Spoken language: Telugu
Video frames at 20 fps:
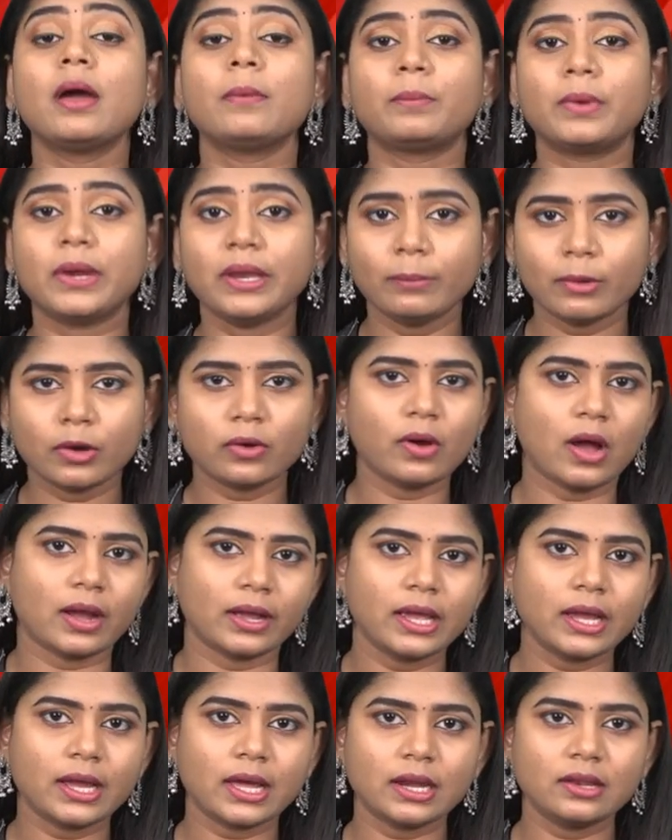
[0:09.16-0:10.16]
ప్రేమకు
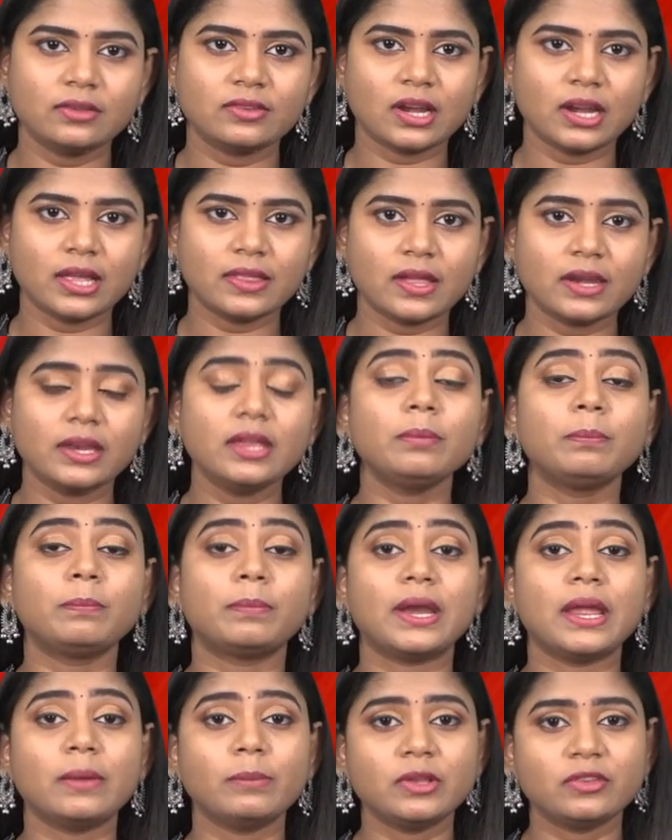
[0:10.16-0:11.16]
అంగీకరించలేదని
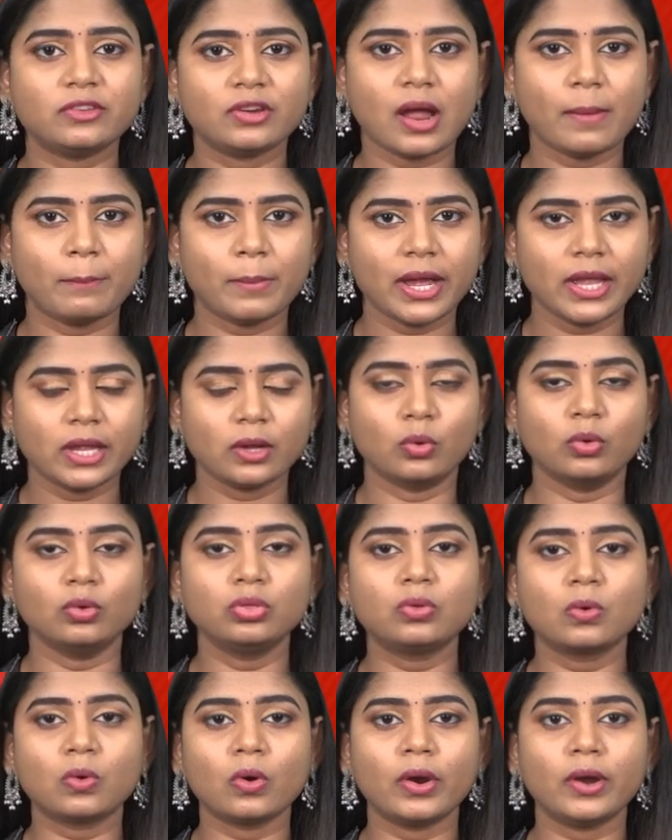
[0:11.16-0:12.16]
ప్రేమించిన అమ్మాయి
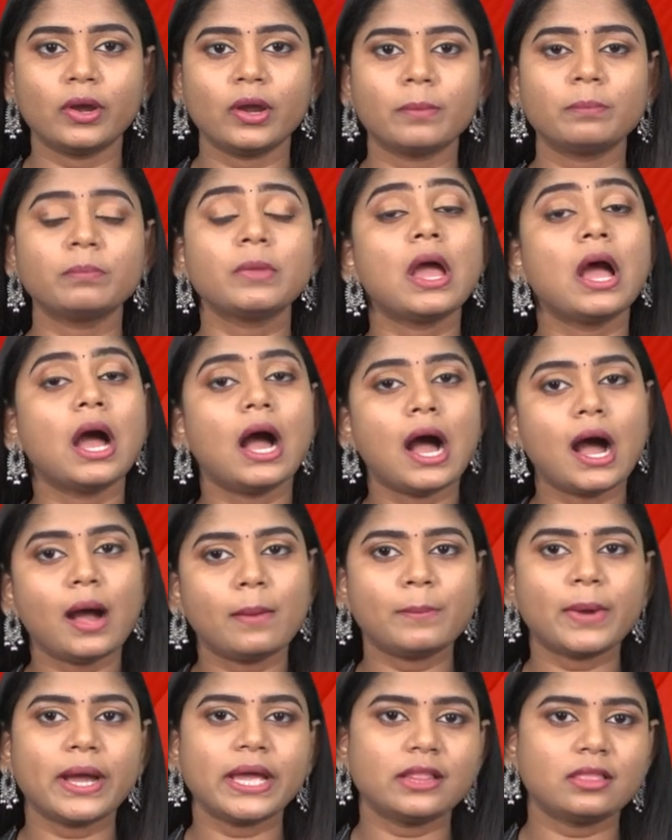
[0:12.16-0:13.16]
గొంతు కోయడం ఆ
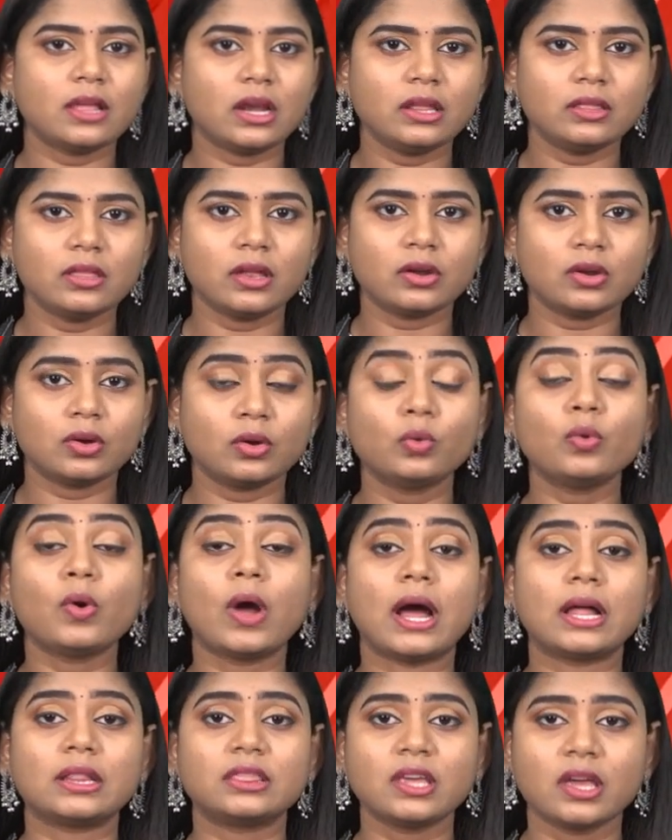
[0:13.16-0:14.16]
అమ్మాయి తల్లిదండ్రులను
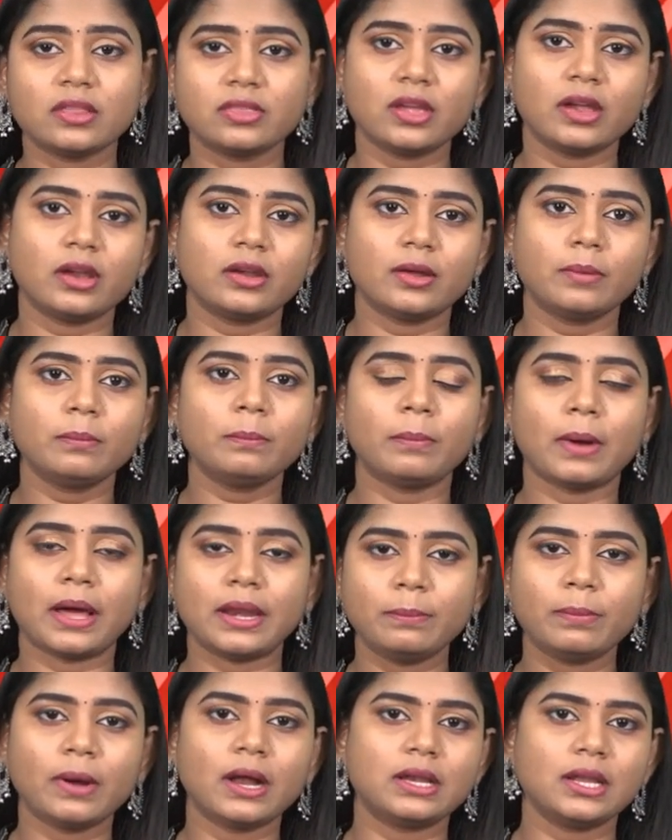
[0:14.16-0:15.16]
హత్య చేయడం
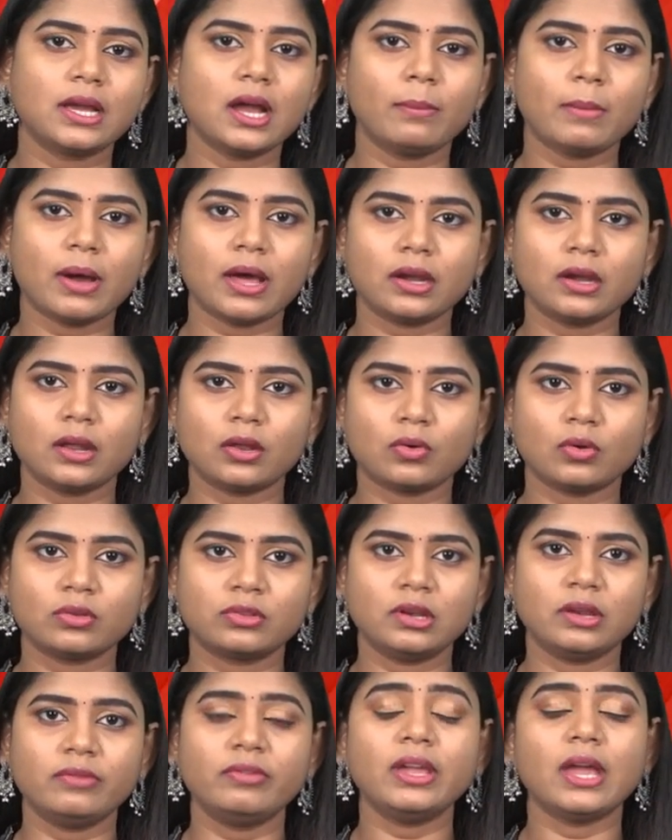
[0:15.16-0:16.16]
పరిపాటిగా మారిన
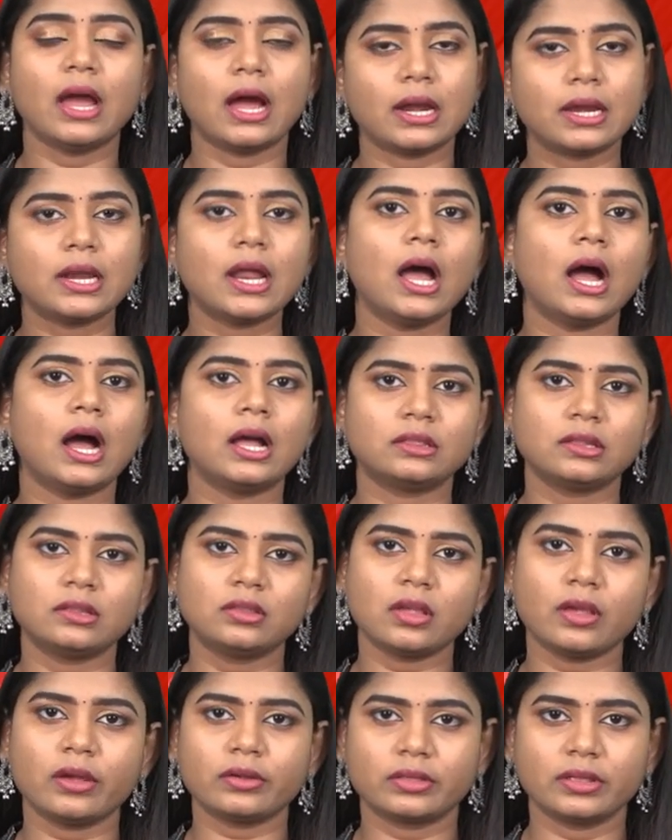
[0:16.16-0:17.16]
రోజులు ఇవి అన్న
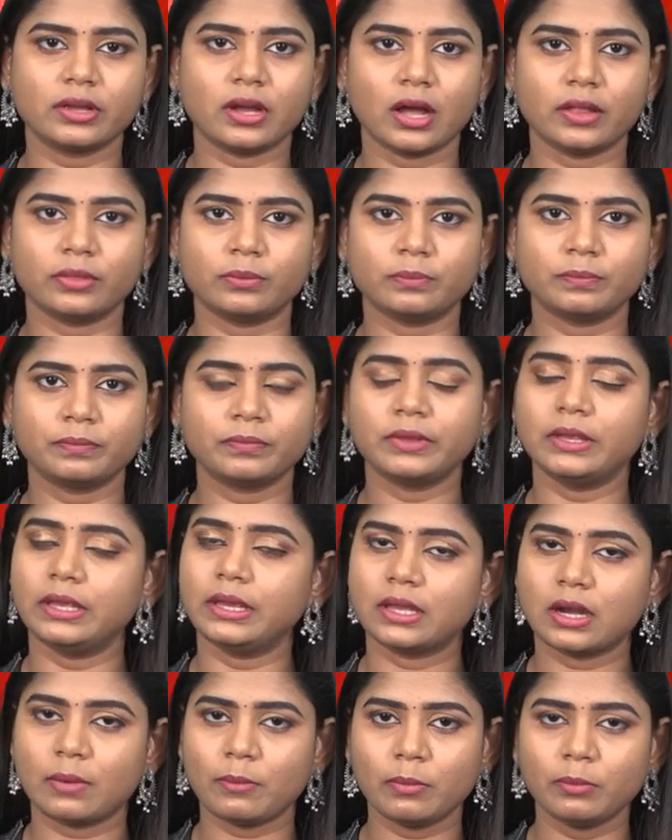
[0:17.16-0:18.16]
అతిశయోక్తి కాదు
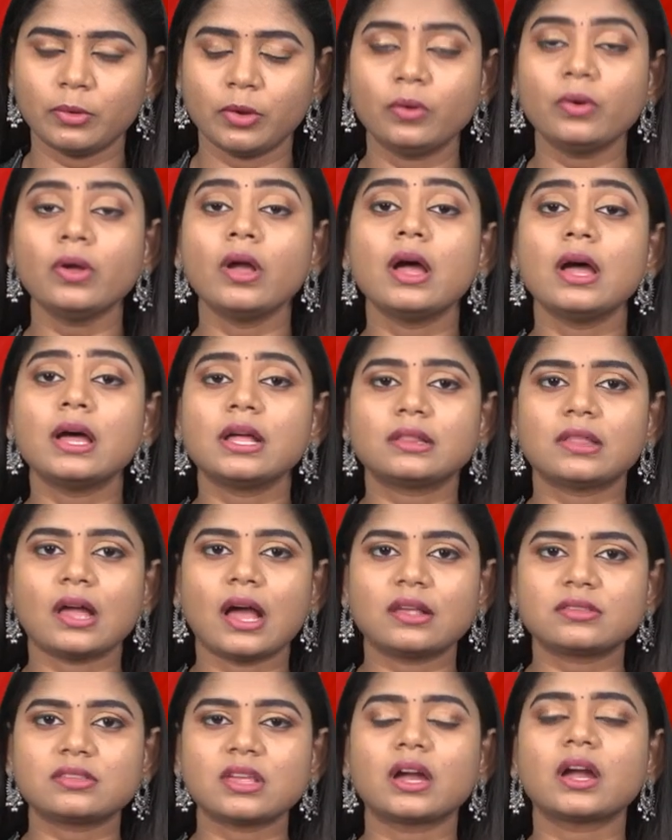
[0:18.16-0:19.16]
ఈ క్రమంలో
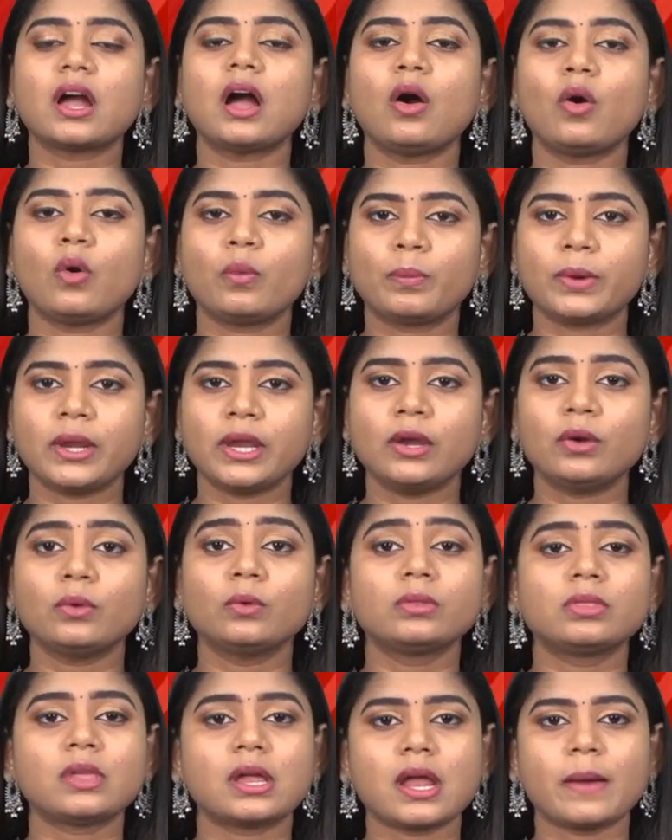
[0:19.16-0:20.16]
తాజాగా ఓ
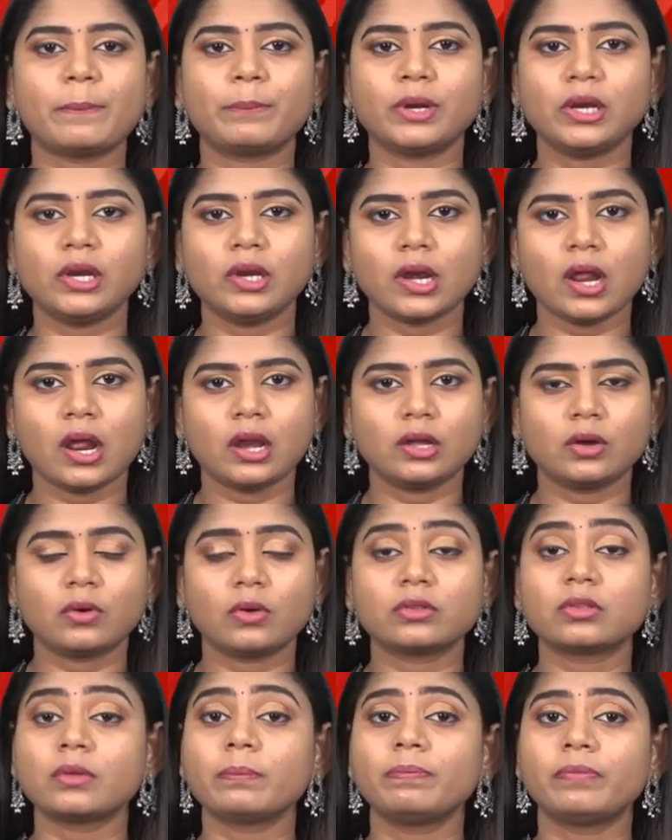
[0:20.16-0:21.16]
ప్రియుడు తన ప్రియురాలి
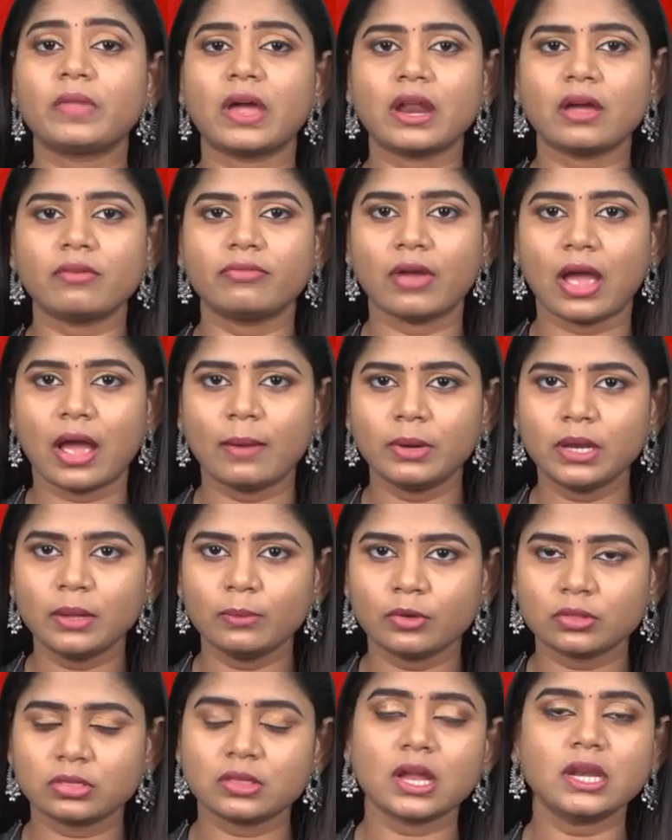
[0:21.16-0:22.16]
కోసం తన ఫ్యామిలీ
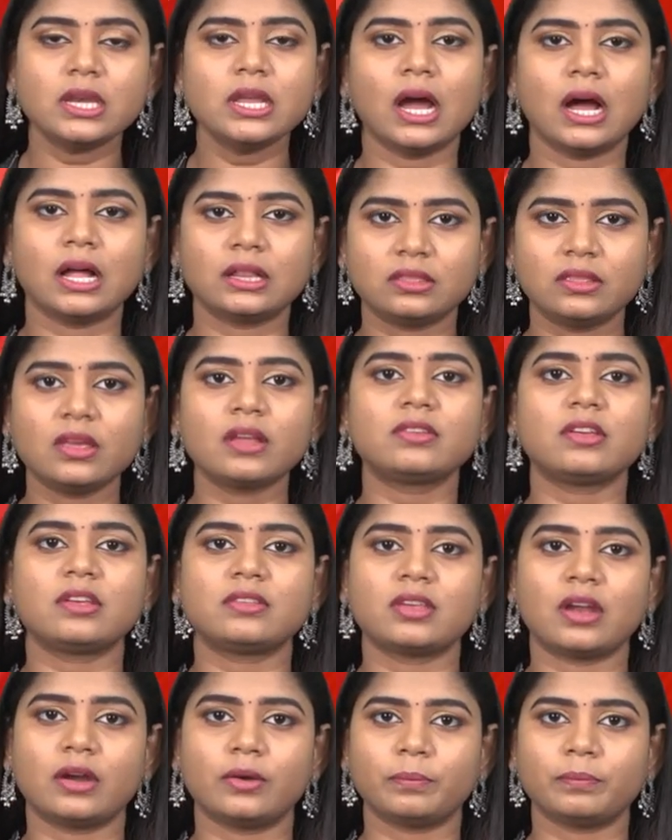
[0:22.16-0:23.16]
మొత్తాన్ని హత్య
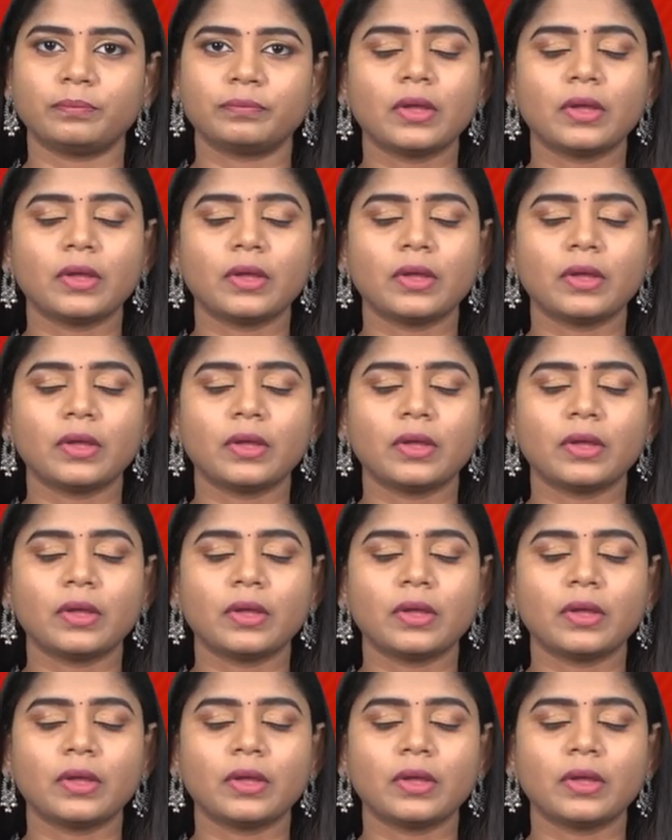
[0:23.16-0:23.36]
చేశాడు